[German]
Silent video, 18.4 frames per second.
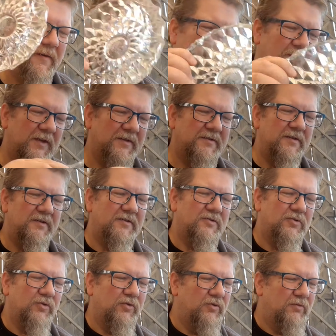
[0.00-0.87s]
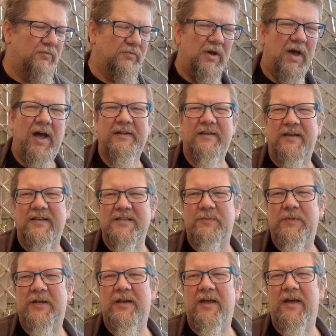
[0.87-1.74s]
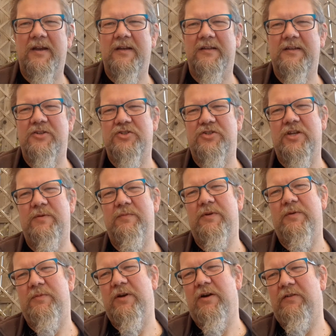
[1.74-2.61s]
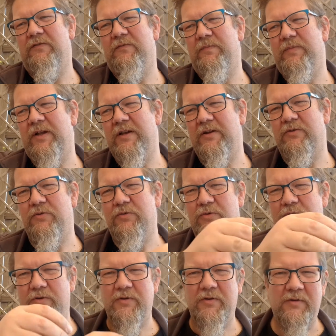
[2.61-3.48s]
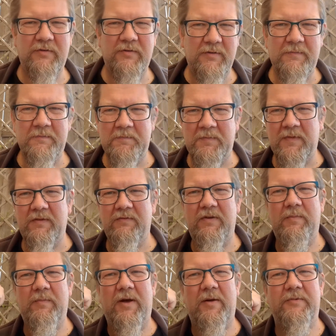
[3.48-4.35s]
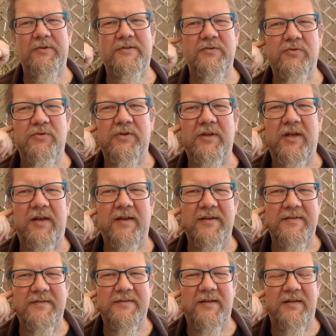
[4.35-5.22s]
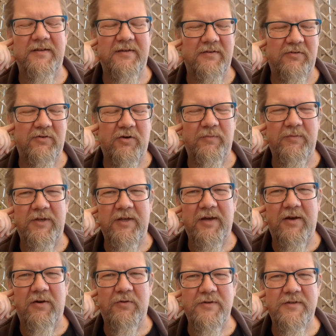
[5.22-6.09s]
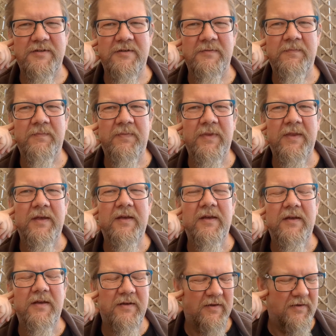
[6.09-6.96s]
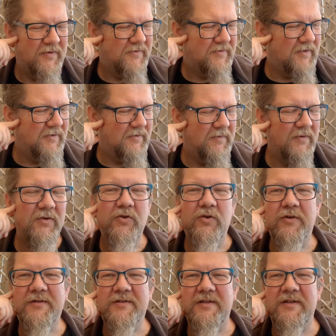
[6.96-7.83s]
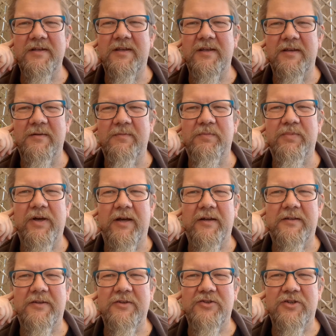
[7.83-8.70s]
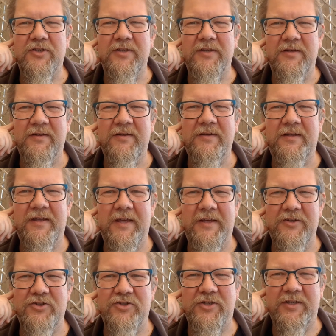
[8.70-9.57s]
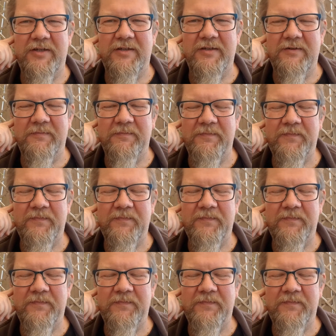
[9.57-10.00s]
Das sind so Alltagsbegleiter, die stehen bei mir auf dem Balkon wenn mal Besuch da ist, dann kommen die raus. Sind nützliche, praktische Gegenstände.